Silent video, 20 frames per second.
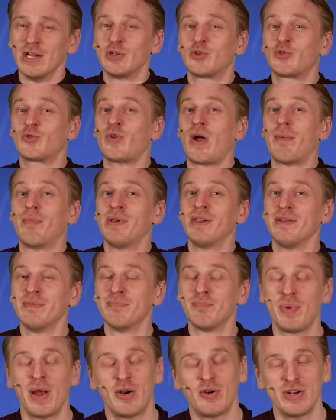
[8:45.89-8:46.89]
Trouble
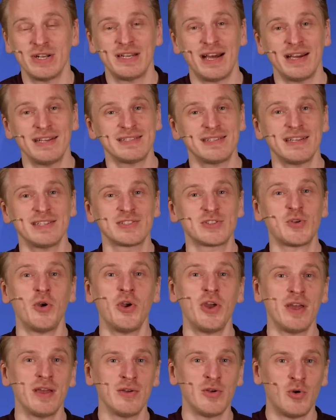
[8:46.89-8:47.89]
in Paradise
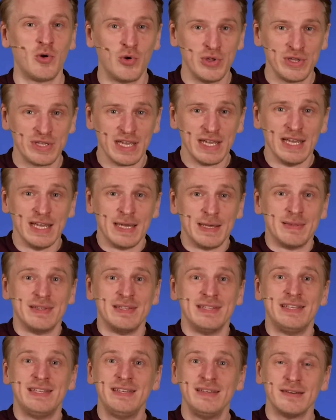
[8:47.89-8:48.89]
erzeugen und
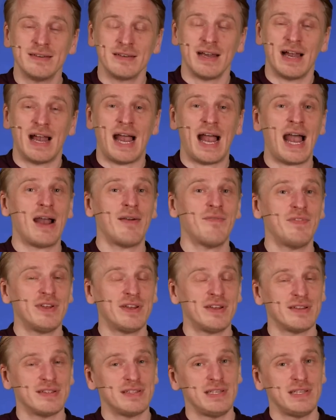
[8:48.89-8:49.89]
hier haben wir